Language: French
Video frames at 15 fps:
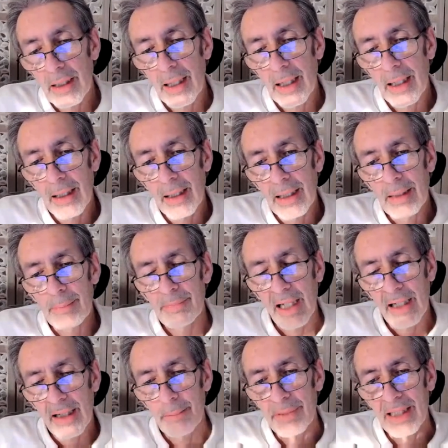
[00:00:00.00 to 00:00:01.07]
Hein, Ibn
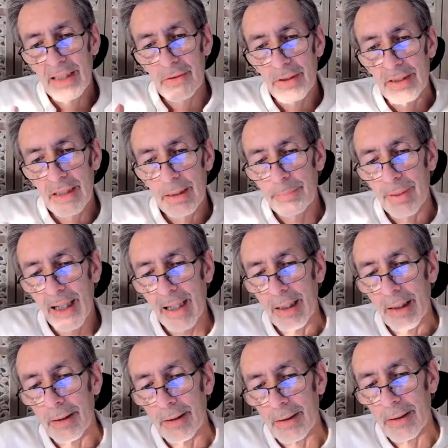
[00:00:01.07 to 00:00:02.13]
Arabi ne dit
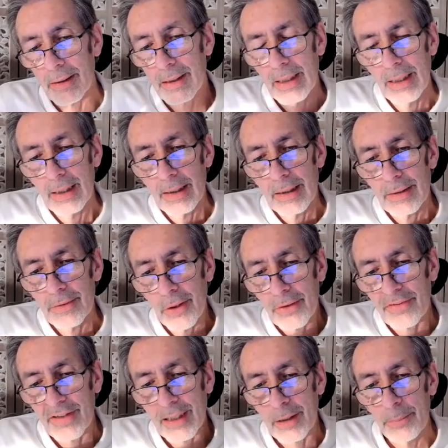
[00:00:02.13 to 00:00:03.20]
pas. Euh,
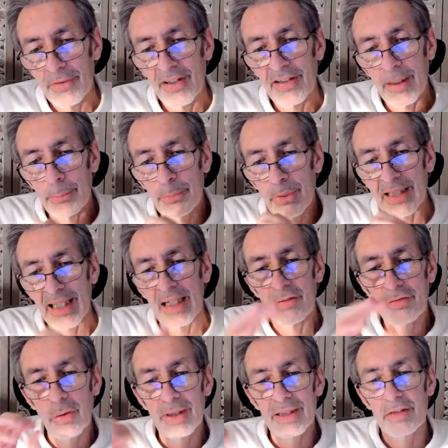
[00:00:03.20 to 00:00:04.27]
donc, c'est comme si ça peut être à la
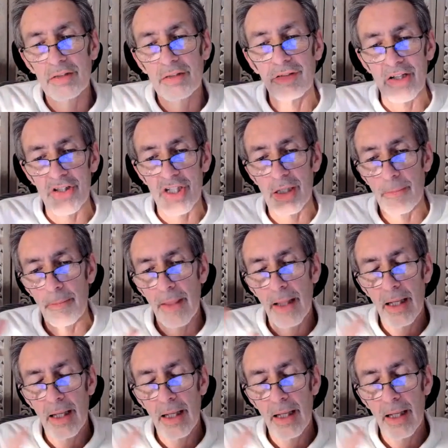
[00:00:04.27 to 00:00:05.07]
fois des flashs.